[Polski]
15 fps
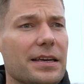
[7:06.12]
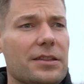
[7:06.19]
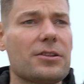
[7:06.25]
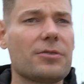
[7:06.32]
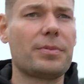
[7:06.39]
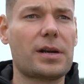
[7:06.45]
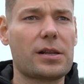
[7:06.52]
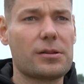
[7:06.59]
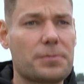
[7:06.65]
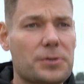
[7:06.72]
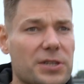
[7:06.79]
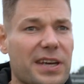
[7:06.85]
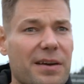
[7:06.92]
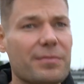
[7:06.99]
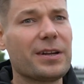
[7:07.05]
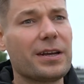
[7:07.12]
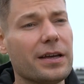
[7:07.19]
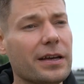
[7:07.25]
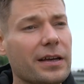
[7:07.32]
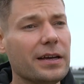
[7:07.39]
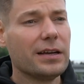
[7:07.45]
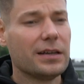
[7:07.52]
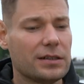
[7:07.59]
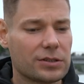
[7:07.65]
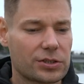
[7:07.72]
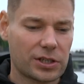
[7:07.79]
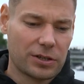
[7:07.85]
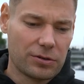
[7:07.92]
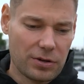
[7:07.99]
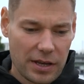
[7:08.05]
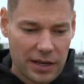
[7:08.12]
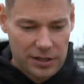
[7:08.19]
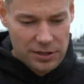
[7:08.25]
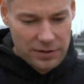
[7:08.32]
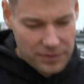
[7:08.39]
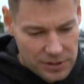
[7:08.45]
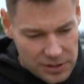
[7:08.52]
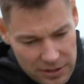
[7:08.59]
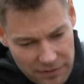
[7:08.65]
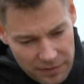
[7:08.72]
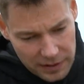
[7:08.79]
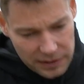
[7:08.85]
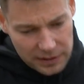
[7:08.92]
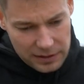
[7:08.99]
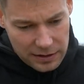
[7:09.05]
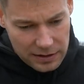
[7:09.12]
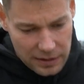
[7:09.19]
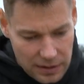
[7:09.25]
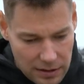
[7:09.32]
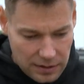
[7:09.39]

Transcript: Jest to bardzo przyjemne, szczególnie jak się widzi efekty.